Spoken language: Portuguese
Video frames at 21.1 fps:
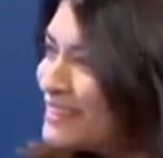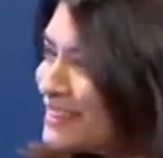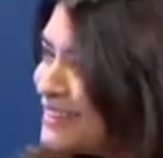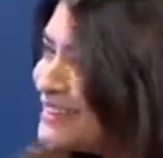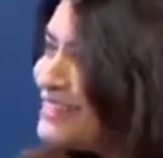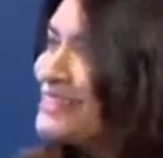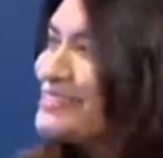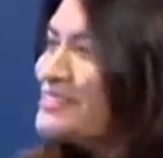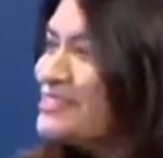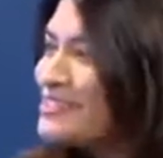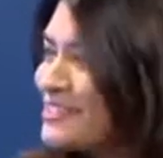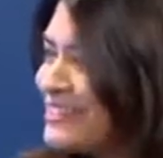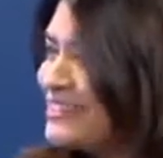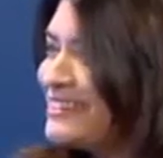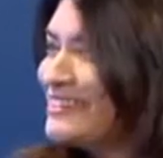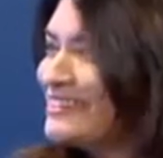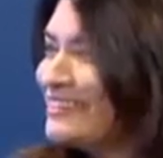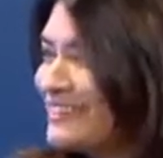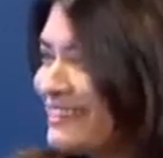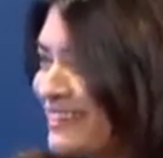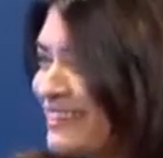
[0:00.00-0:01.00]
em
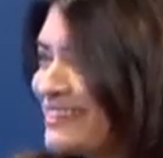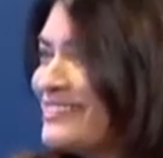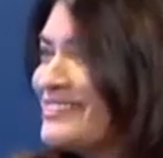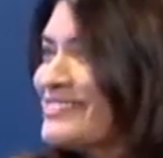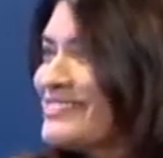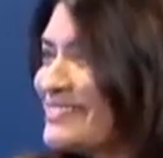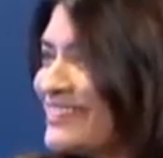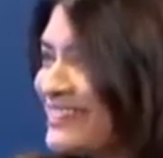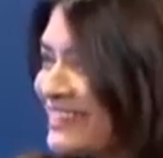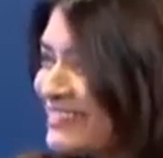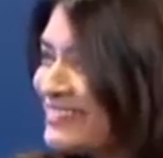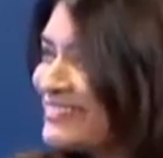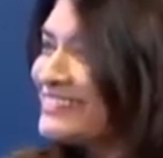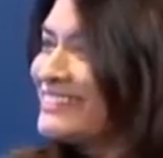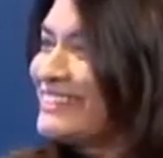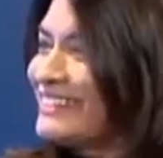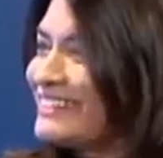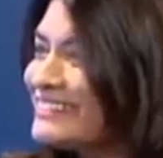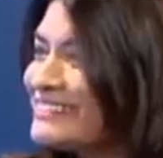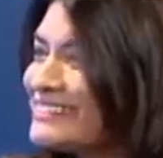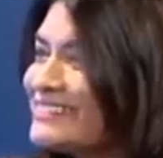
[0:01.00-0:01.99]
energia. É isso que
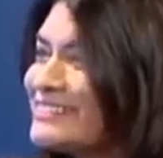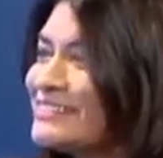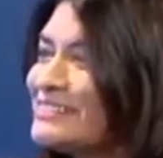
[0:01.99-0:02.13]
acontece,